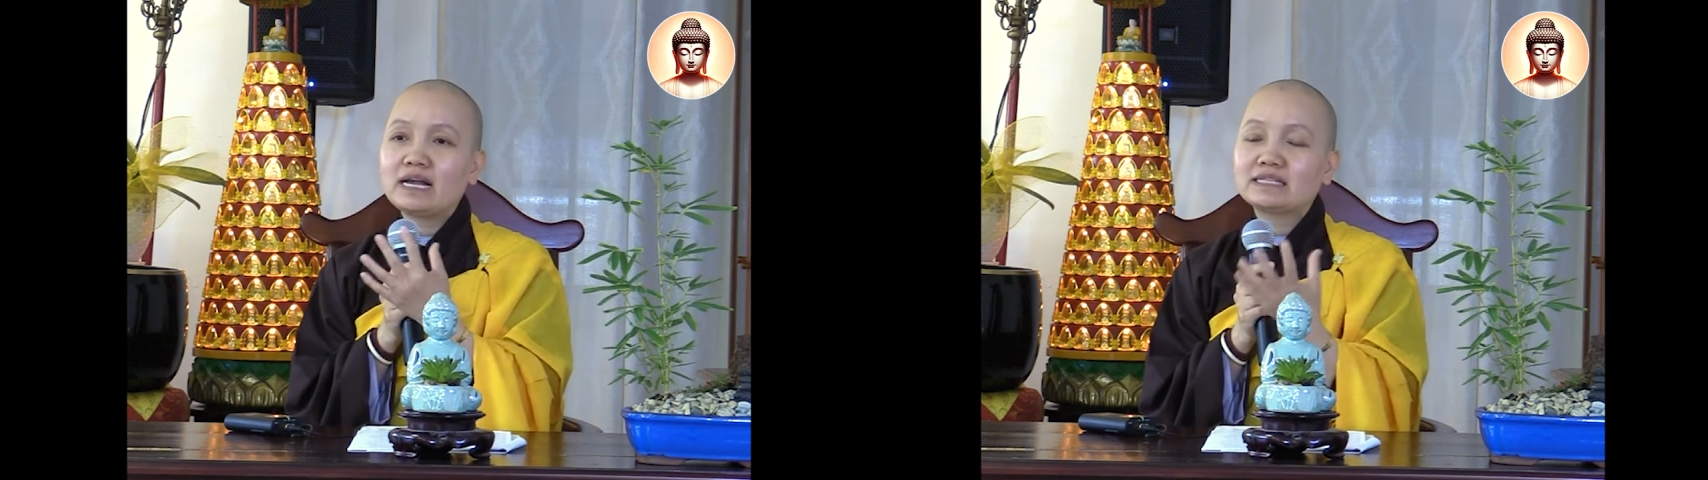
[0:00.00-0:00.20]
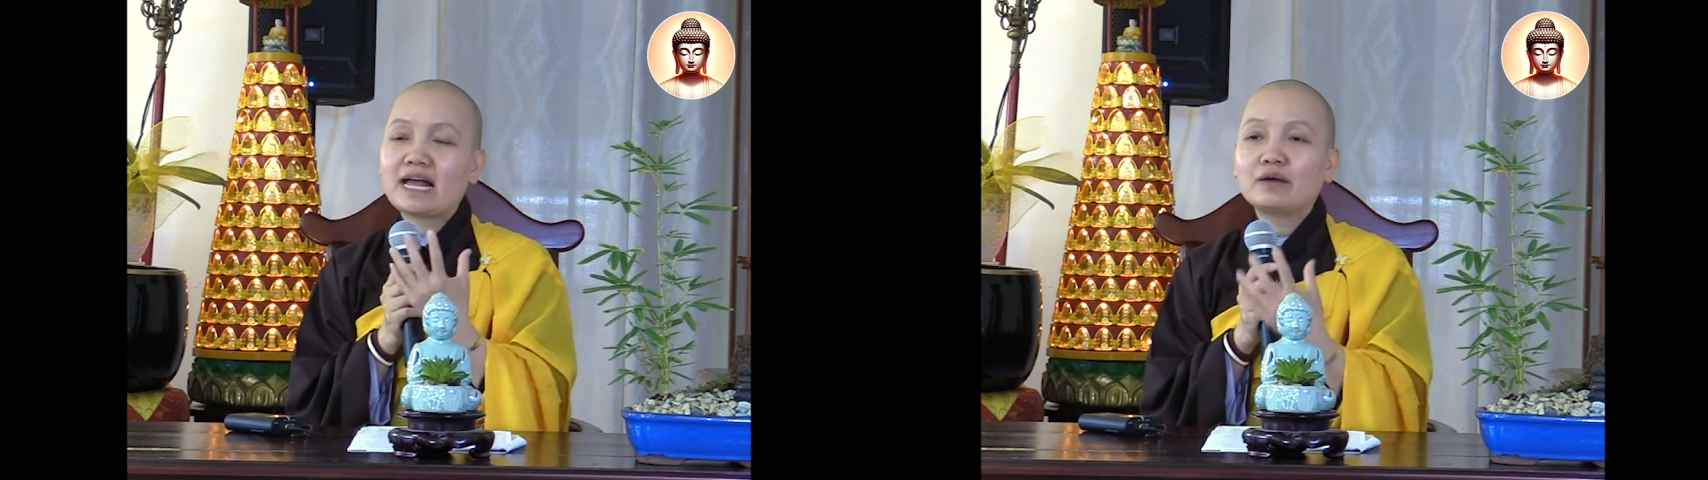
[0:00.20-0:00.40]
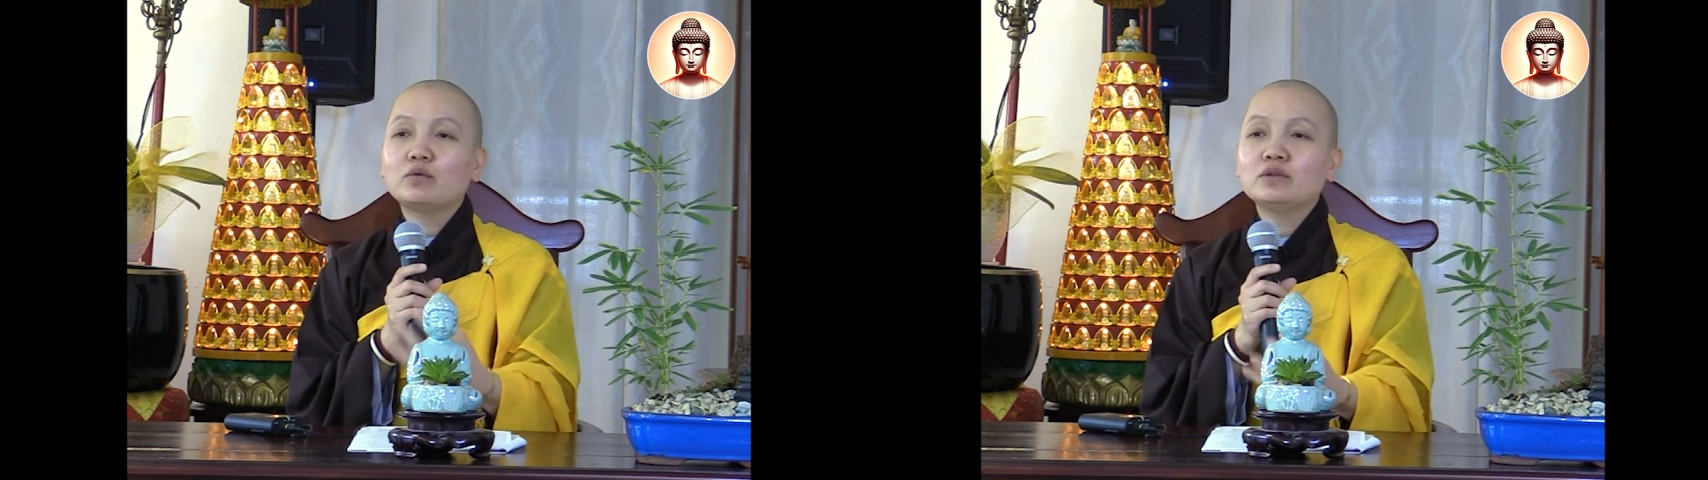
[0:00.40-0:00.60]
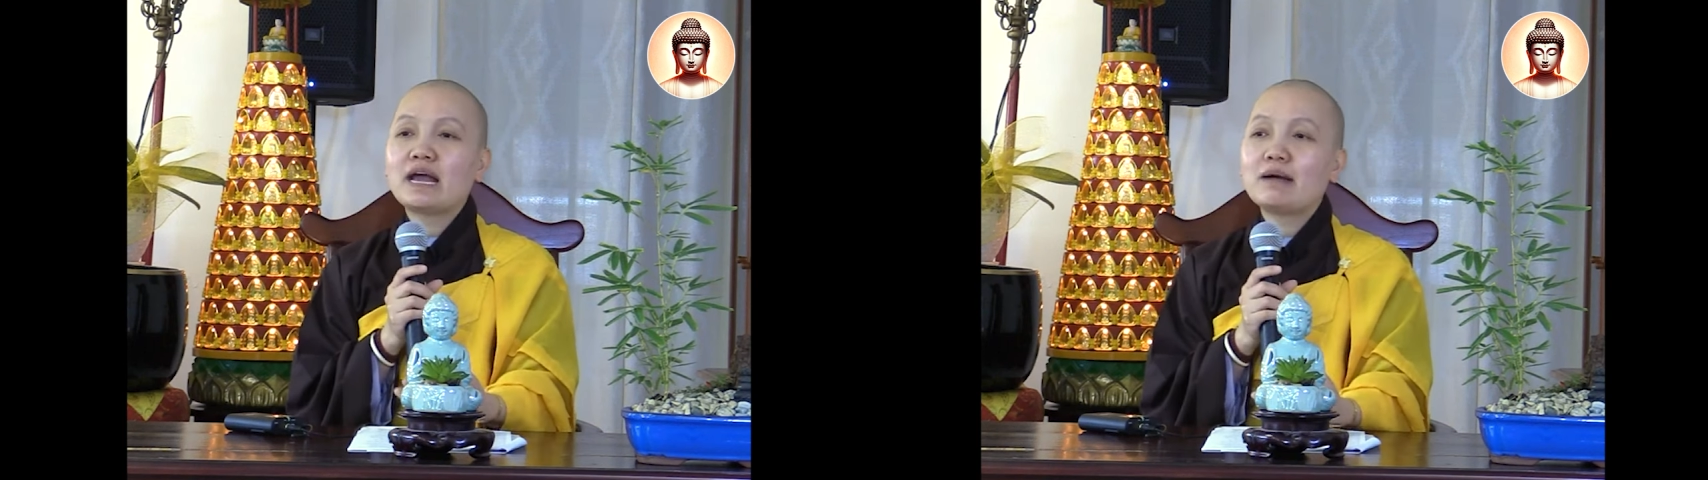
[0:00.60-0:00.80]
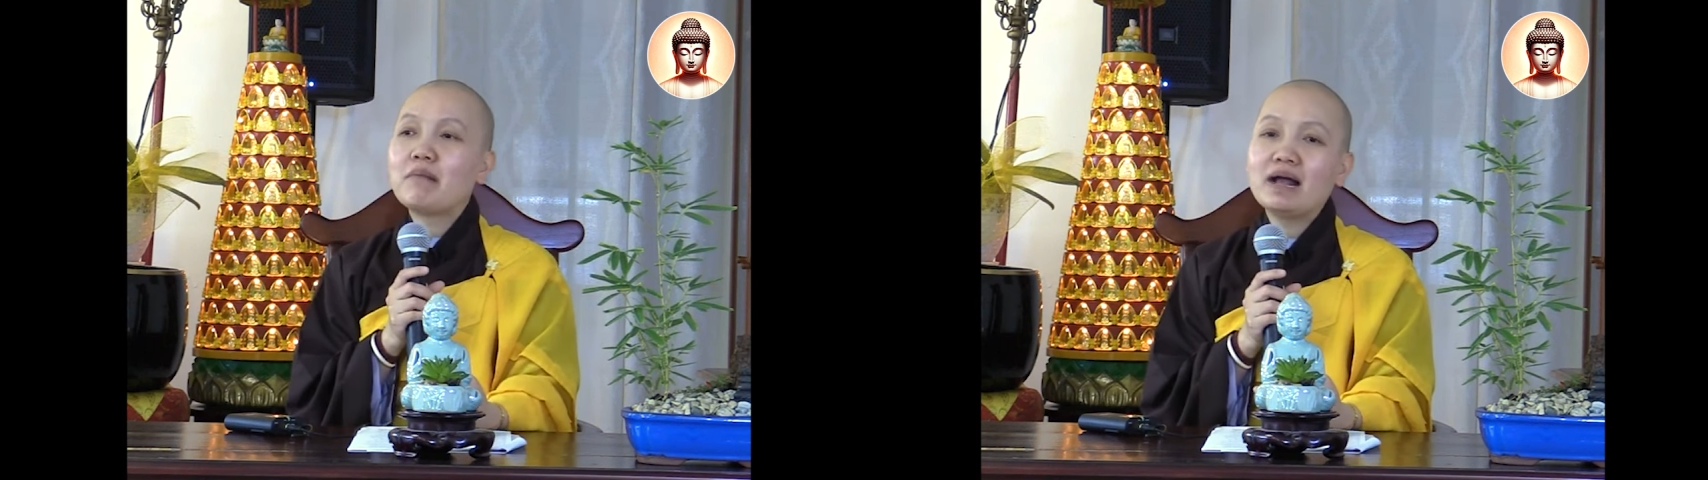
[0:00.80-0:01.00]
gia sản của
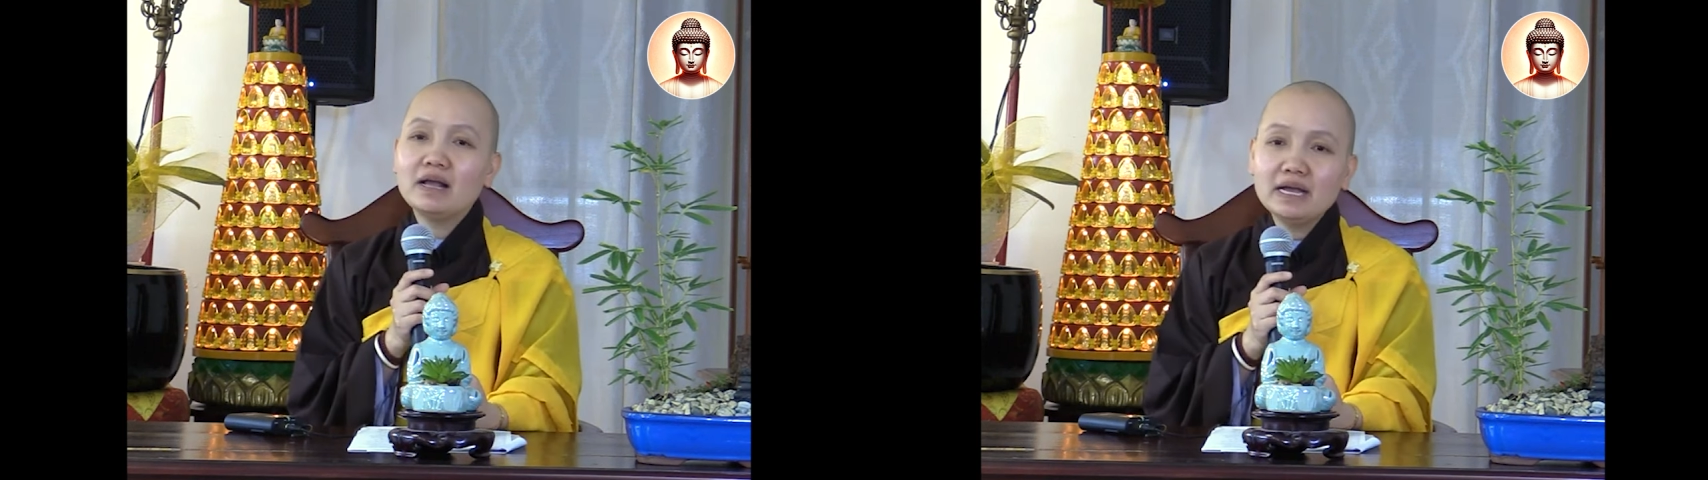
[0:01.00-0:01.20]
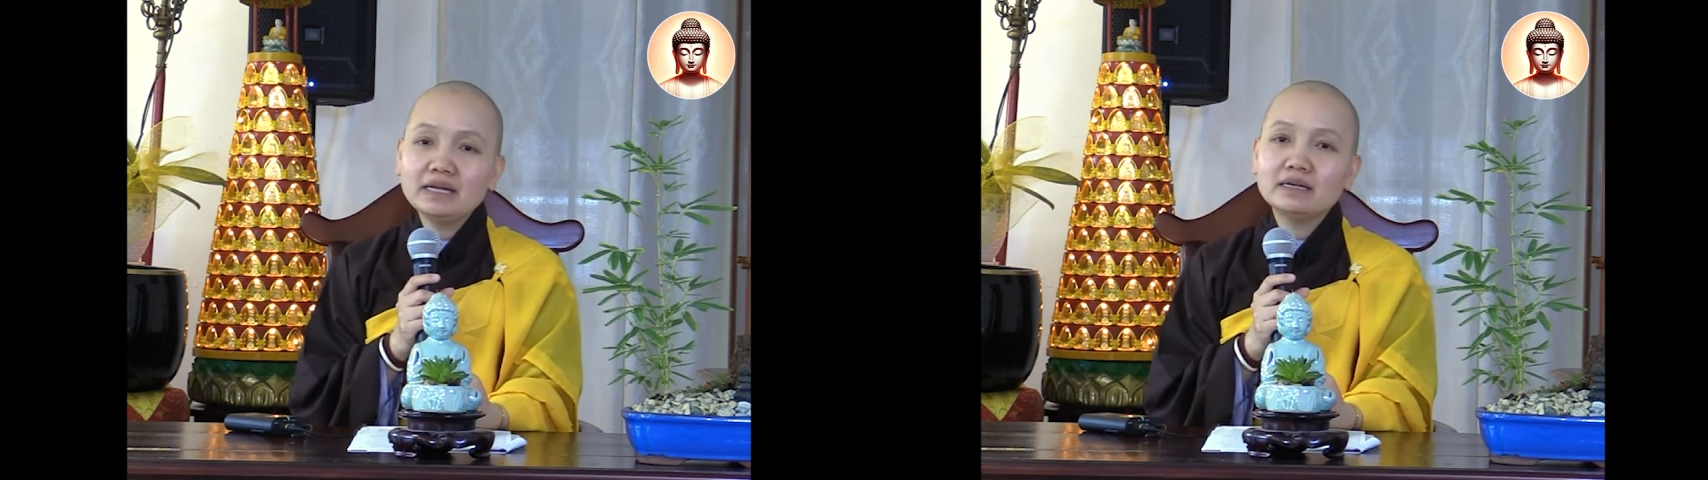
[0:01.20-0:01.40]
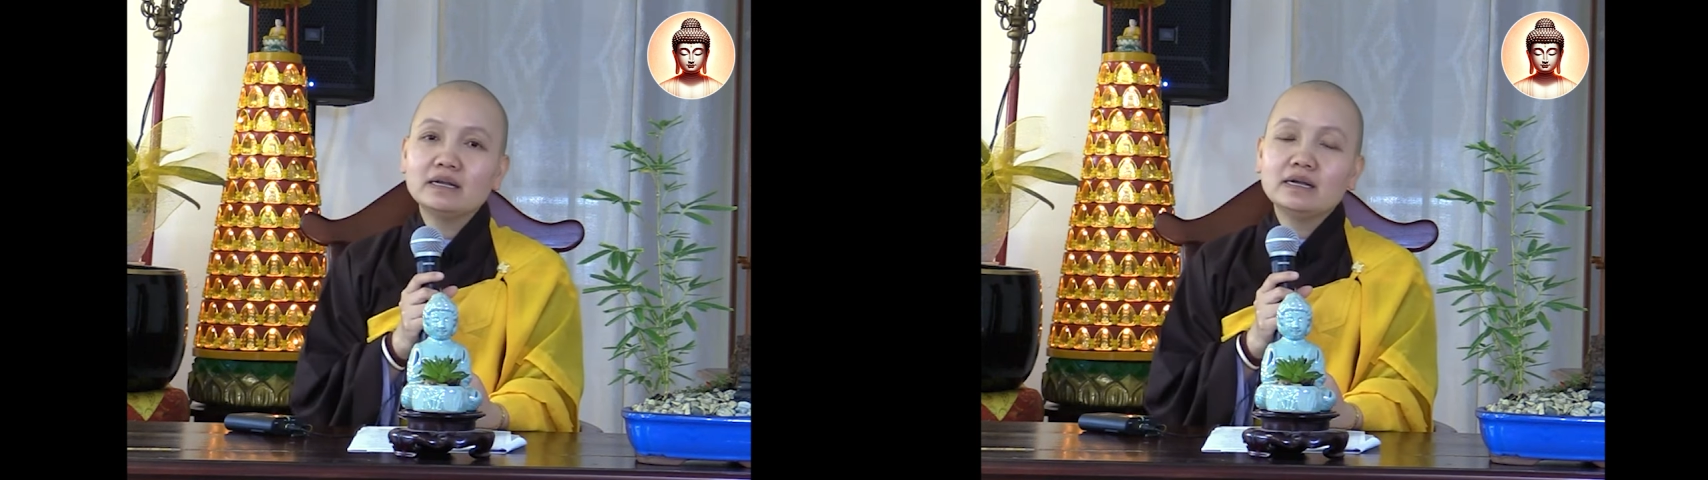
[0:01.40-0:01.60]
nhà bán hết